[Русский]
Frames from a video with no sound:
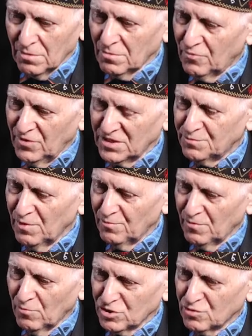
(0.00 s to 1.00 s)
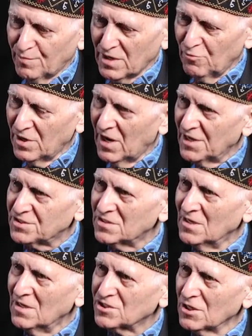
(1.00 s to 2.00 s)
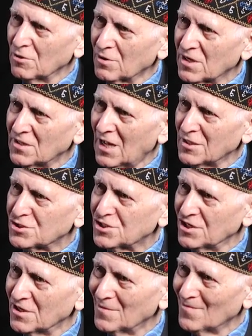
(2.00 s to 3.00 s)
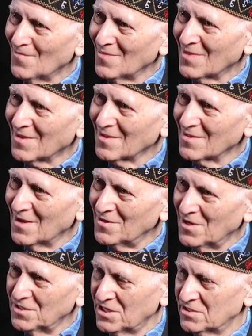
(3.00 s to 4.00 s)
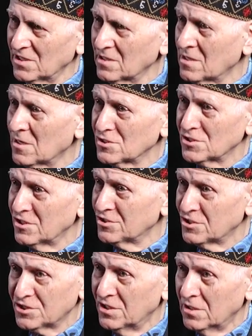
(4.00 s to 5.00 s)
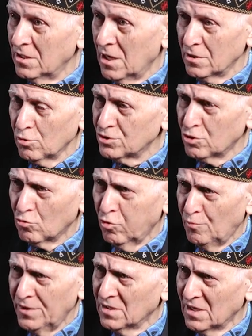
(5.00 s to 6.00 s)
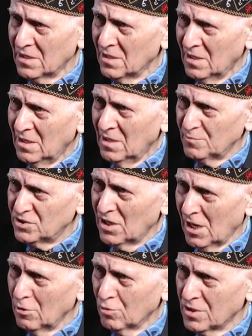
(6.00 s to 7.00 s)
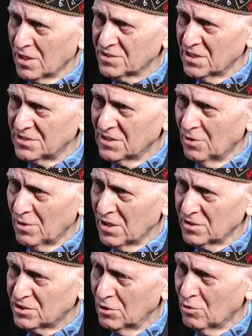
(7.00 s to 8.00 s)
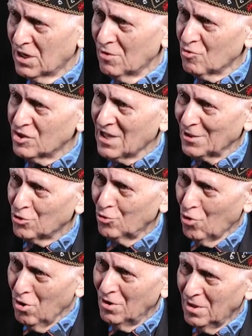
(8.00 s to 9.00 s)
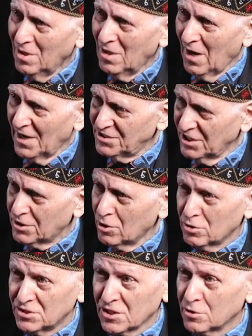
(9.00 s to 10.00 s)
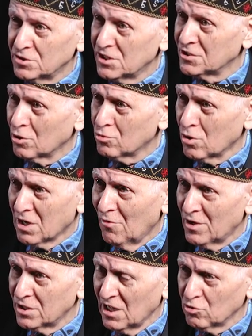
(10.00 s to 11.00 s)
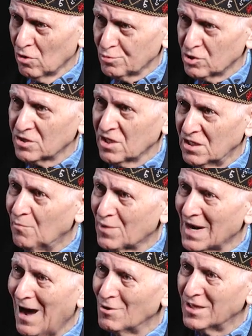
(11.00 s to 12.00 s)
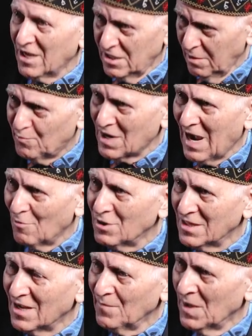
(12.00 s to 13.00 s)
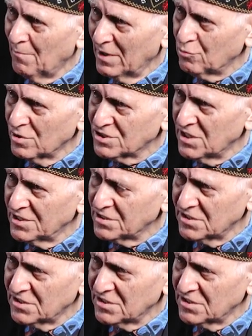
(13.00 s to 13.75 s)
Ведь мы можем проверять человека на лжи. Есть детектор лжи. Это очень глубинная психология, кстати говоря. Человек говорит одно, а детектор говорит о том, что это неправильно или правильно подтверждается.